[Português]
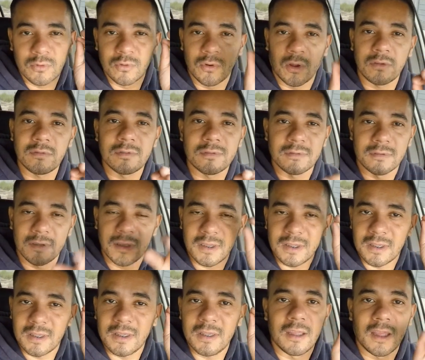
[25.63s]
que o nosso sonho
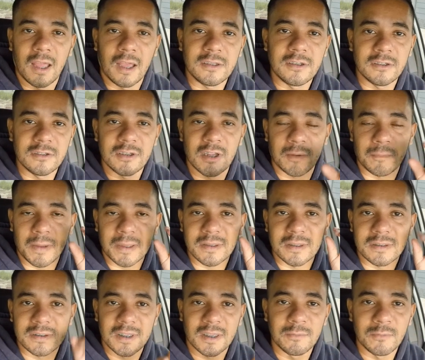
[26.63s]
aqui é atingir a
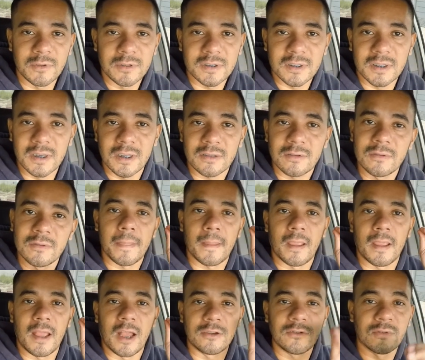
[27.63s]
meta de 100 mil inscritos
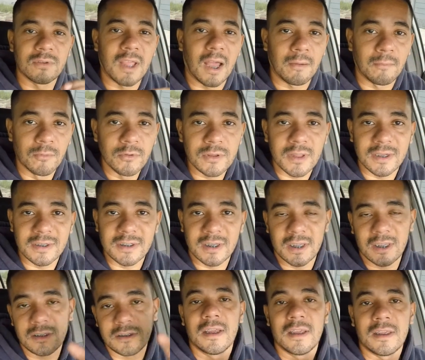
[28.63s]
e ajudar muita
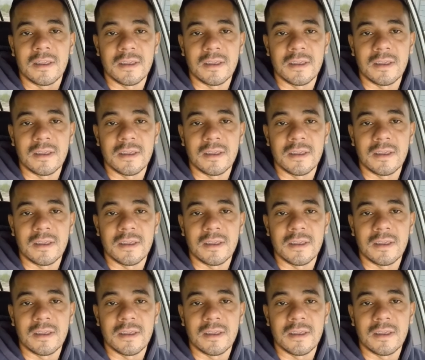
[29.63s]
gente.